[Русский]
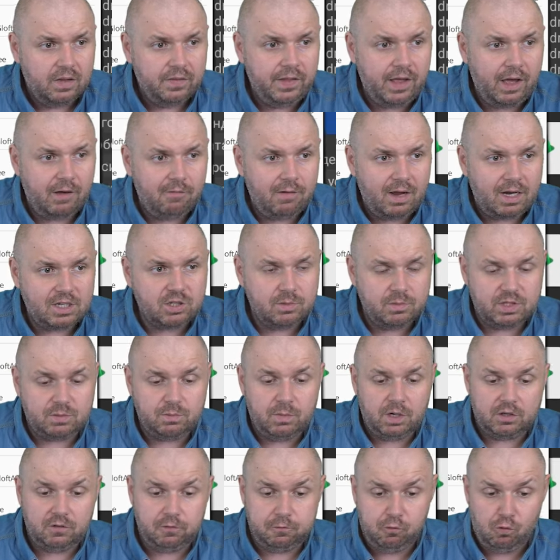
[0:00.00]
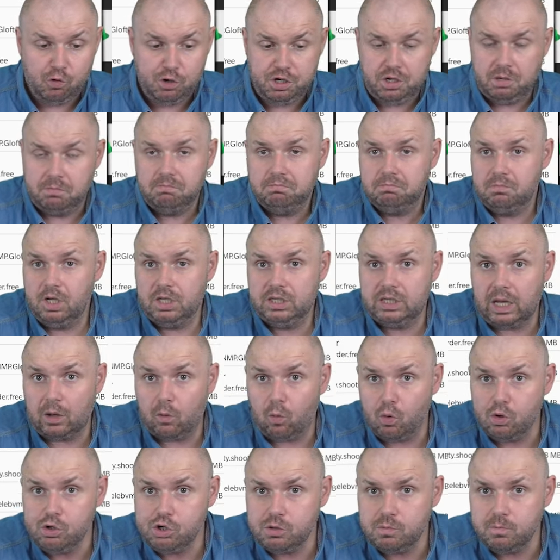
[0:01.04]
на вашем смартфоне. Это
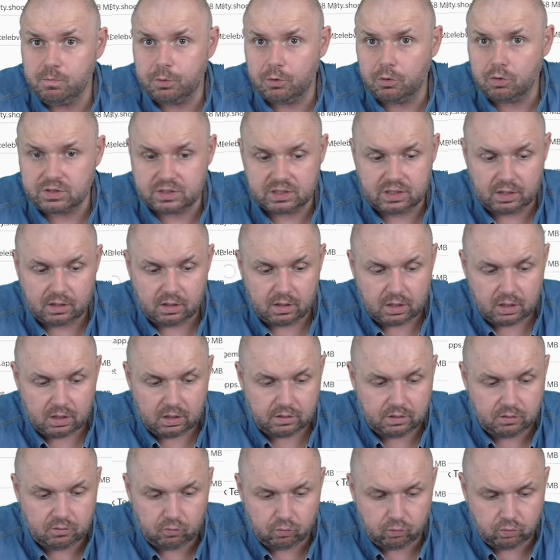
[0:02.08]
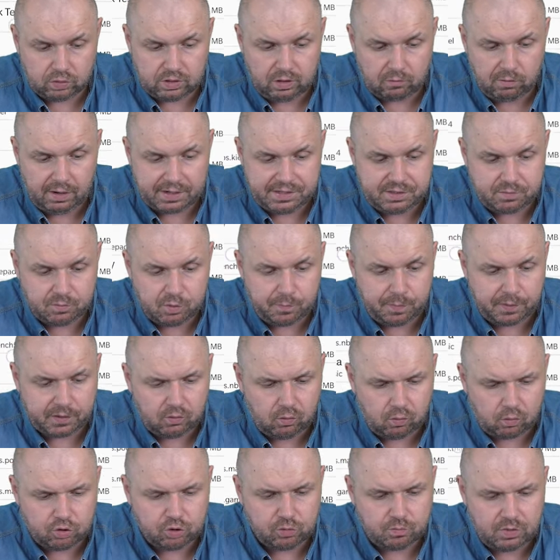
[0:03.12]
очень просто. Ну, давайте мы
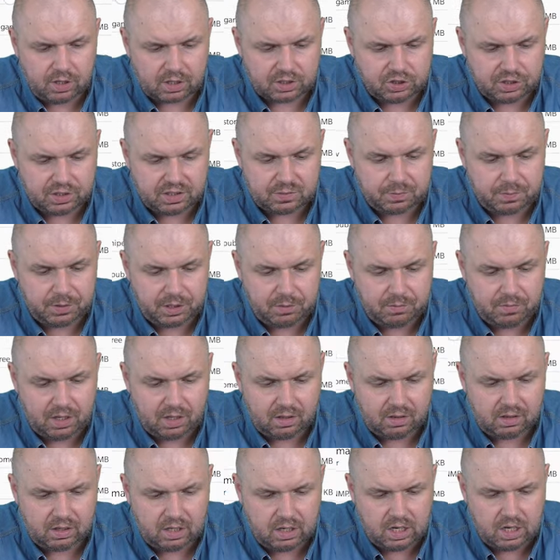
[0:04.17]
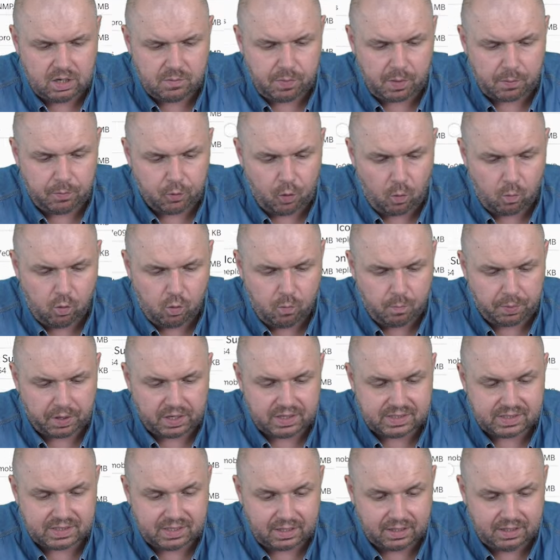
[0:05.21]
продолжим наши эксперименты и попробуем
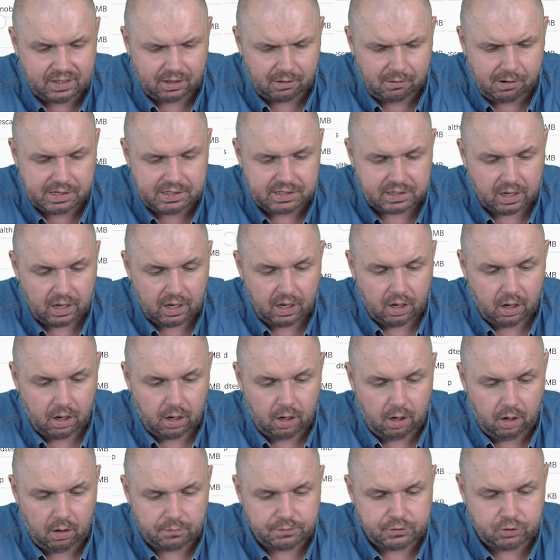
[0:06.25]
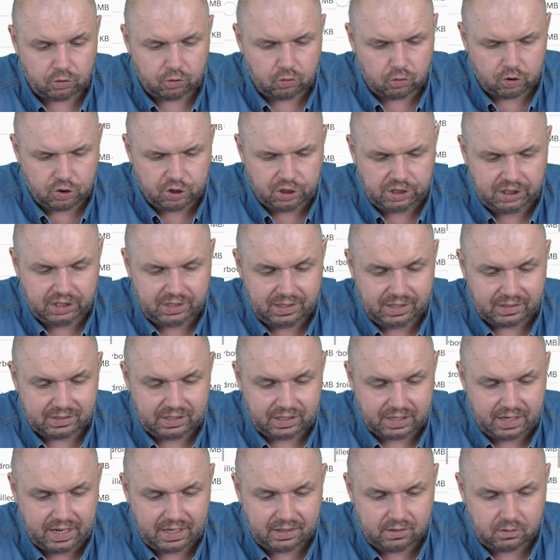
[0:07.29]
проинсталлировать э, а, все тот же
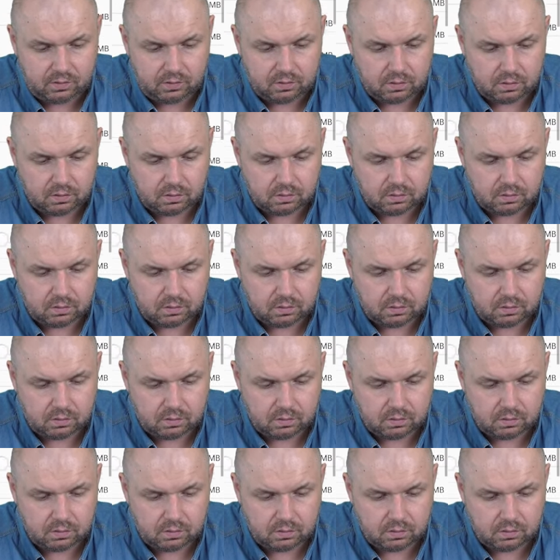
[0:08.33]
Кинотренд.